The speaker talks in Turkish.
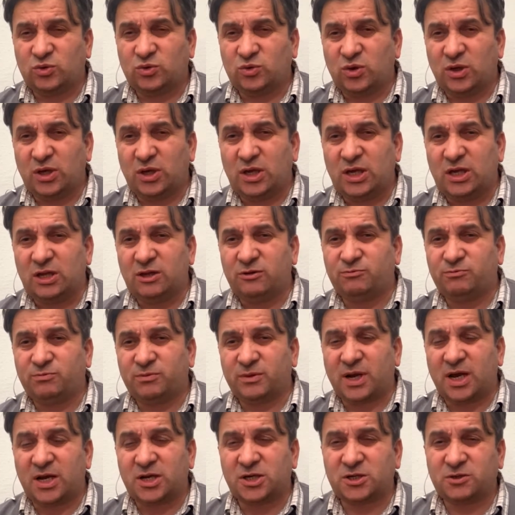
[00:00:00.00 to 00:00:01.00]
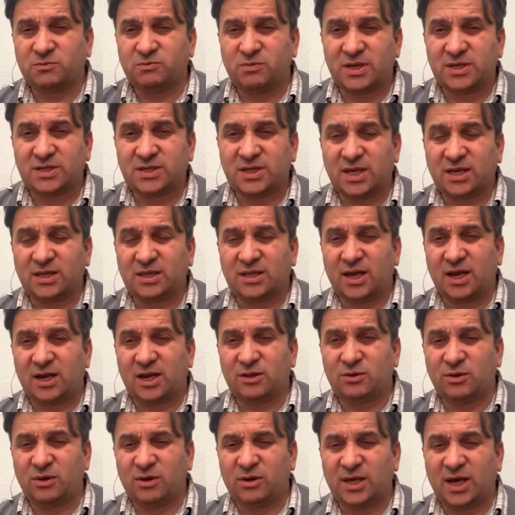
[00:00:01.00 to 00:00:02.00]
Hilfbranş
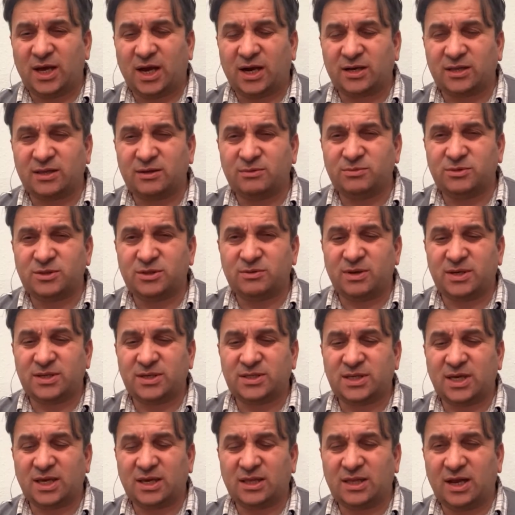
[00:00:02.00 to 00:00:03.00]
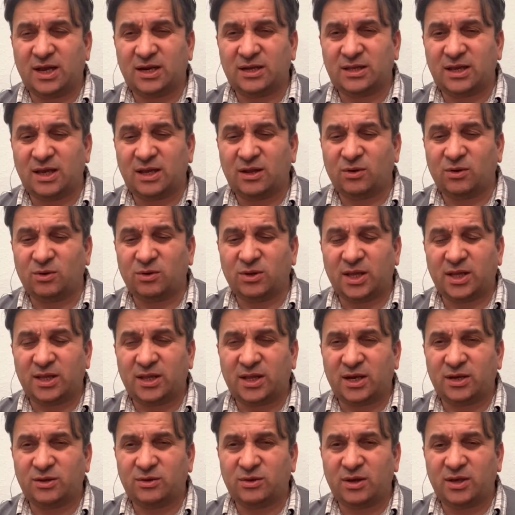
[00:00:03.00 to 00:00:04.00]
meslekler diyor, yardımcı mesleklerden
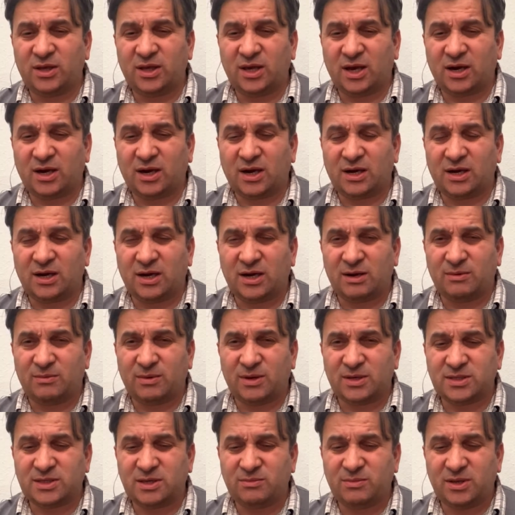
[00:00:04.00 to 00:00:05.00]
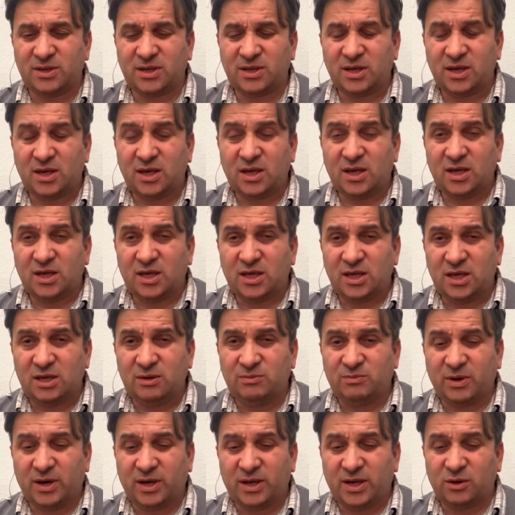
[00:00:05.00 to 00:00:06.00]
olanlar diyor yararlanamaz diye bir
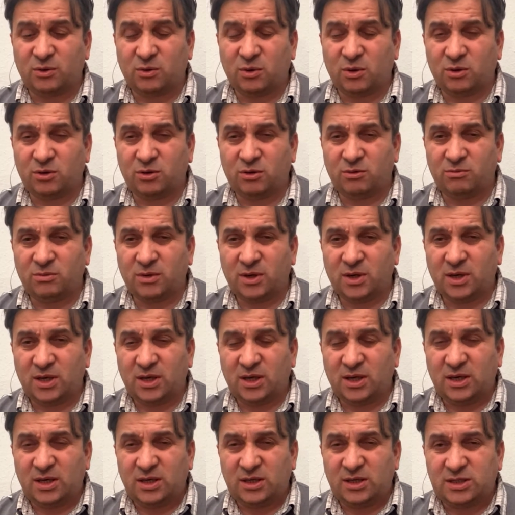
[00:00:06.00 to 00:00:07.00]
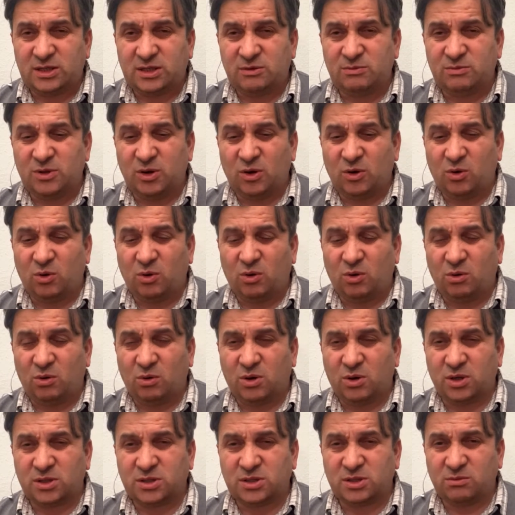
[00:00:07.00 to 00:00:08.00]
ibare gördüm. Şimdi o
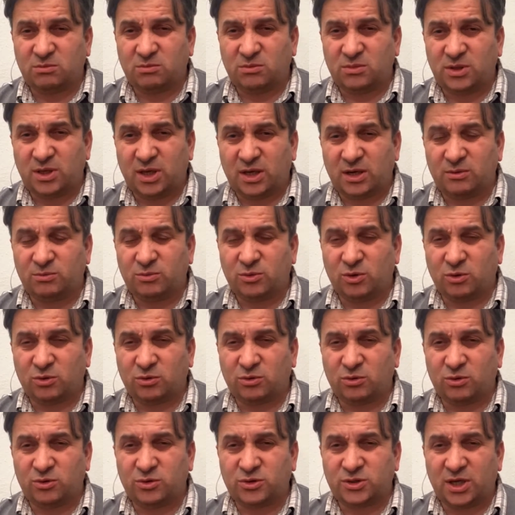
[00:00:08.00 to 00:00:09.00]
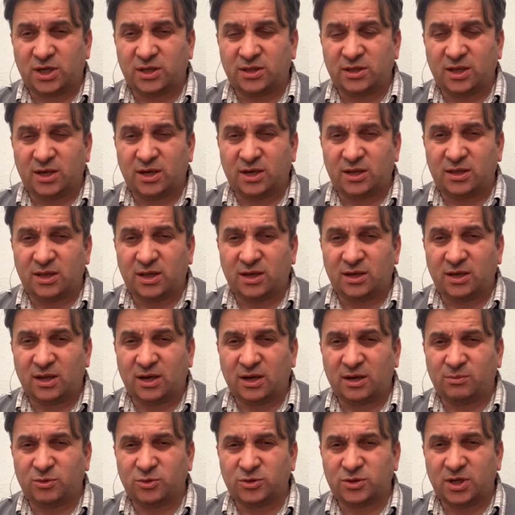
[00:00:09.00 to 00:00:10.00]
kısım yarım doktor candan eder,
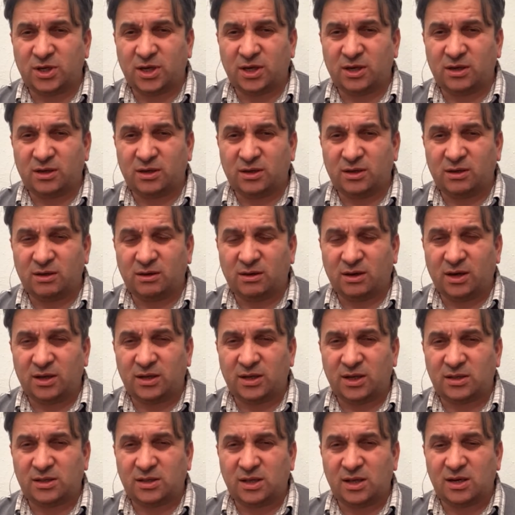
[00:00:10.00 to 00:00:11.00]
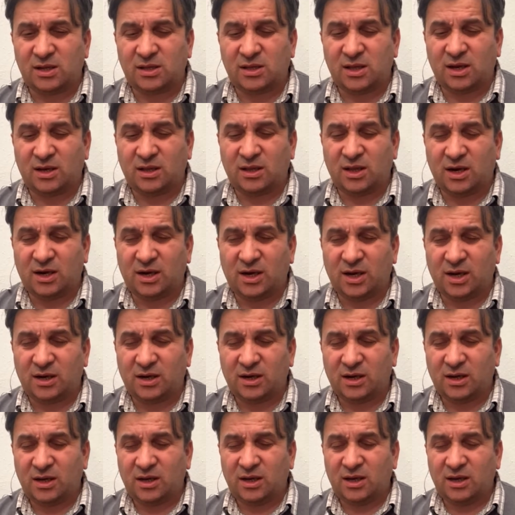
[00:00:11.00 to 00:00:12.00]
yarım hoca e, ahiretten eder derler.
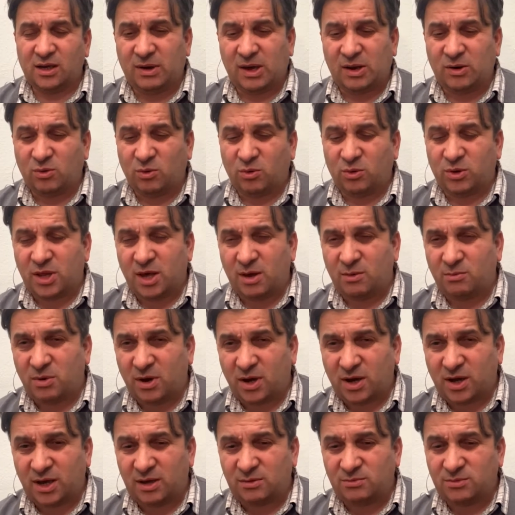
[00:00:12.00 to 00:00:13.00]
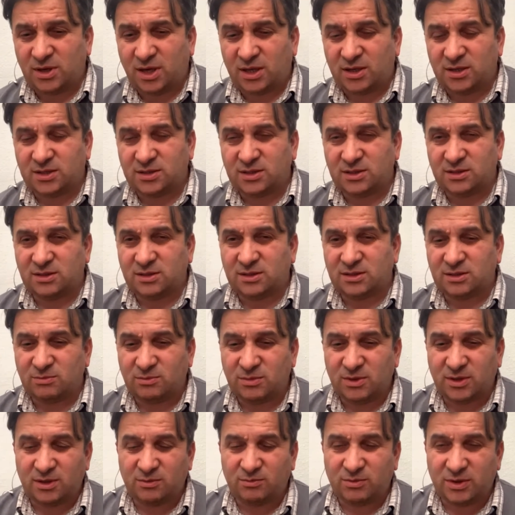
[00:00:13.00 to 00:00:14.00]
Ben ona bakayım yani sizin
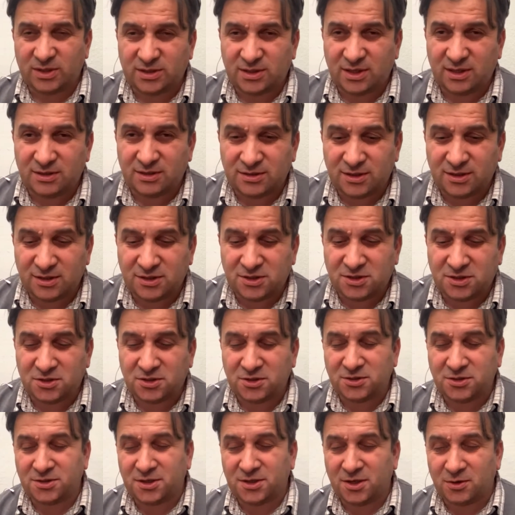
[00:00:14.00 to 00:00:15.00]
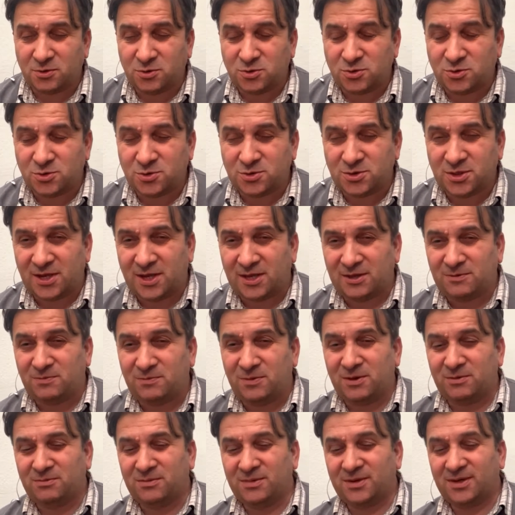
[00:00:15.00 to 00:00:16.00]
şimdi beslenizden, işinizden, gücünüzden
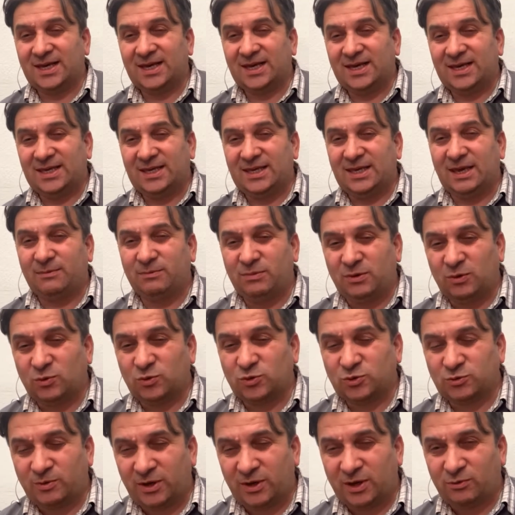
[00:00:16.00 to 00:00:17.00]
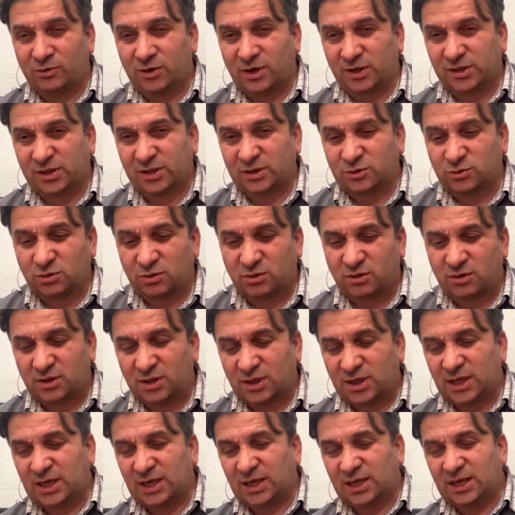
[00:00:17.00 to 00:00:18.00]
etmeyeyim. Ya bir uzman avukata sorun
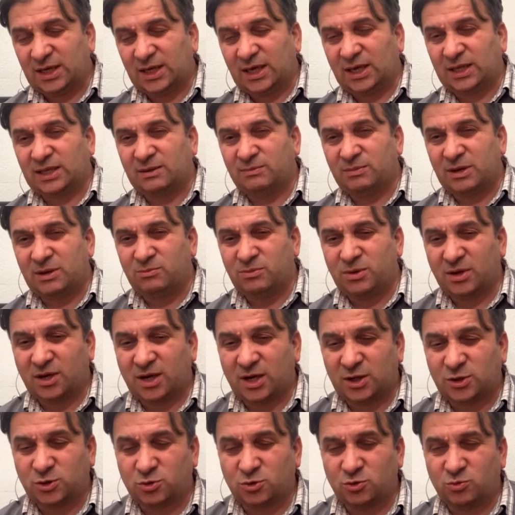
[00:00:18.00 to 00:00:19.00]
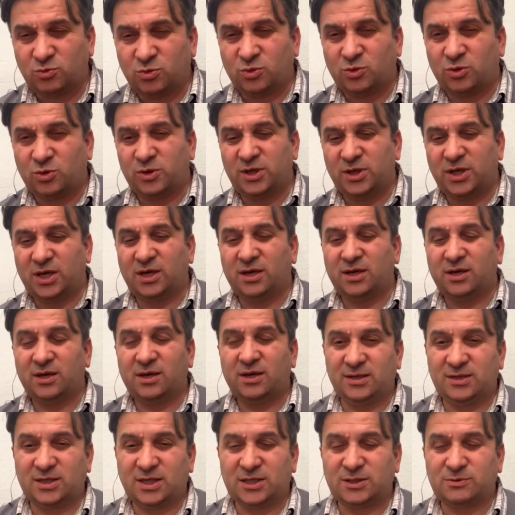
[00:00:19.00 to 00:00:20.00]
ya da benim birkaç gün bu konuya
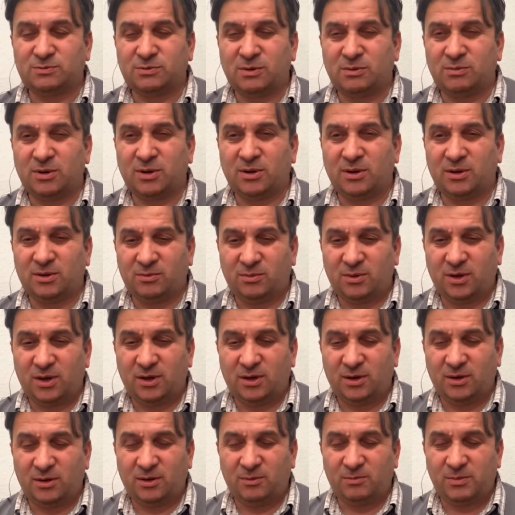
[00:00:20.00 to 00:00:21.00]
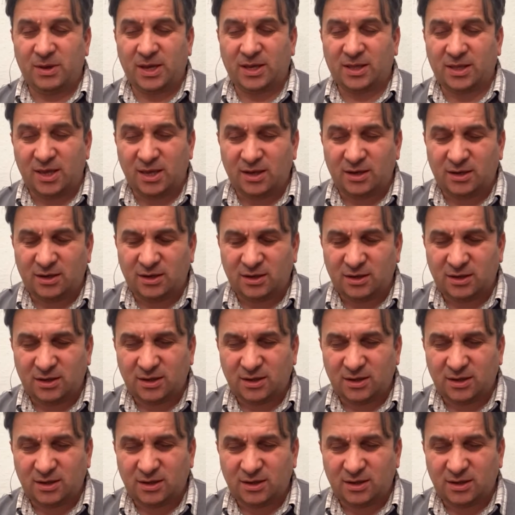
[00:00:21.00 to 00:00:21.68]
çalışmama e, bekleyin.